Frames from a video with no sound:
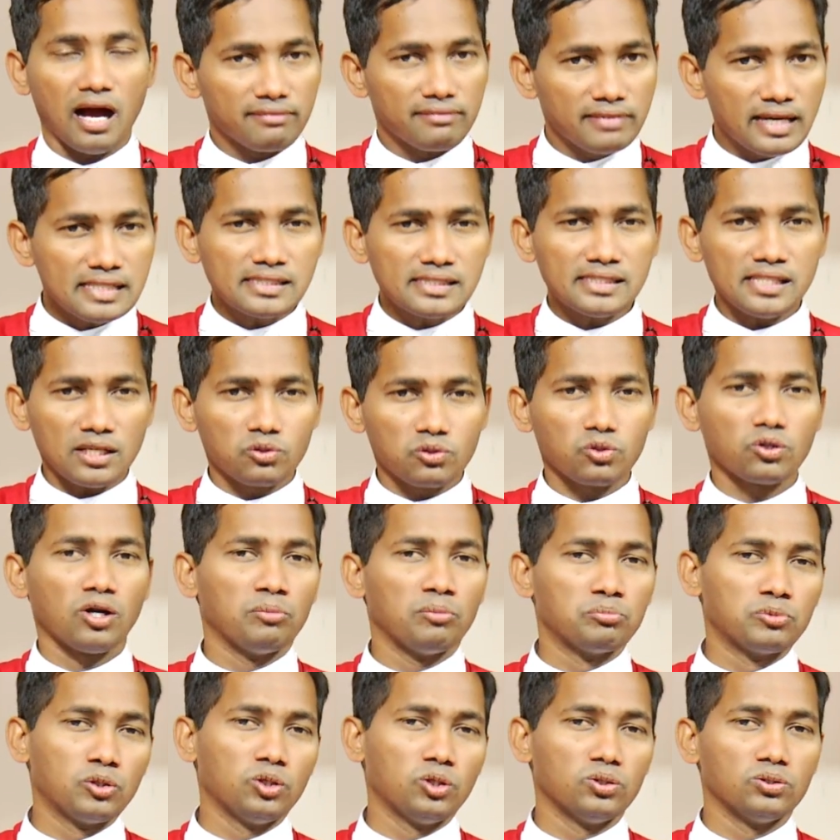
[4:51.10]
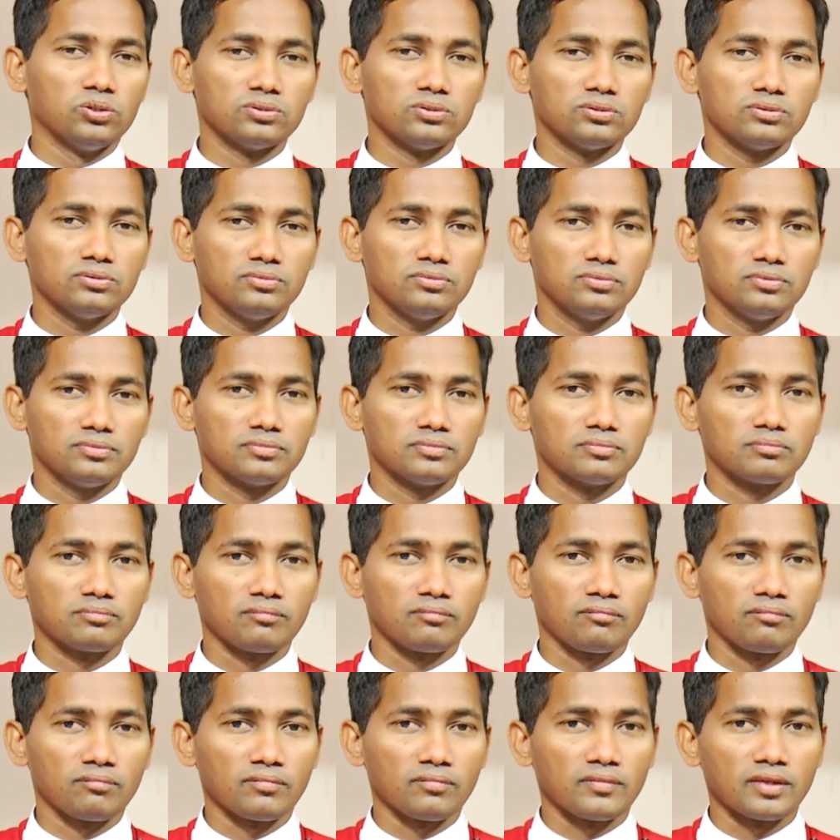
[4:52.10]
ఆ వేశ్య గృహములో
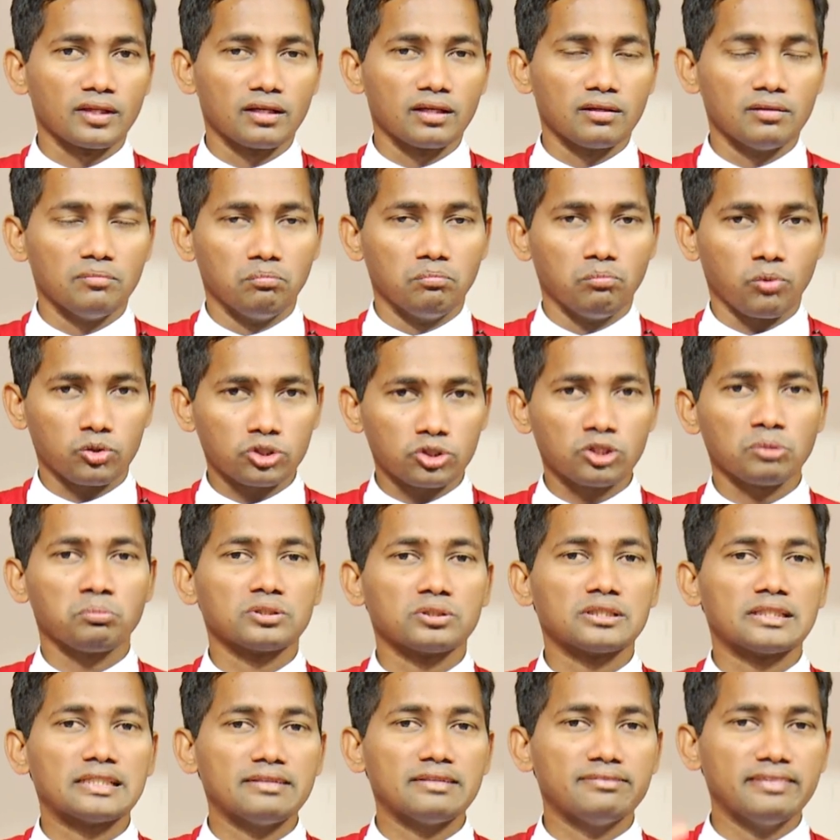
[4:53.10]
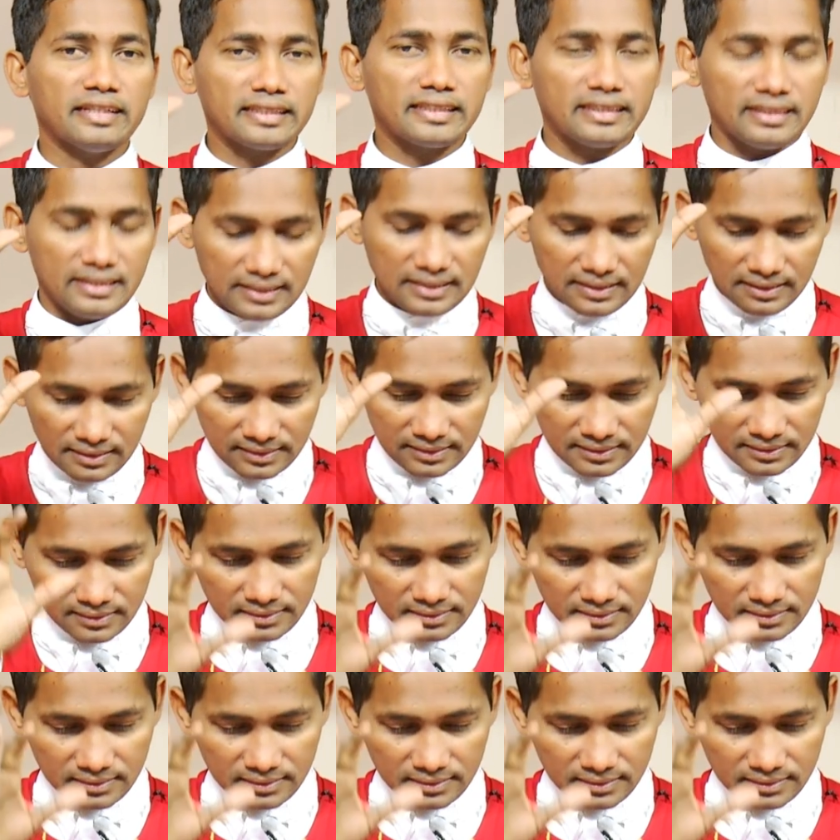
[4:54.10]
మొట్టమొదటి వ్యక్తి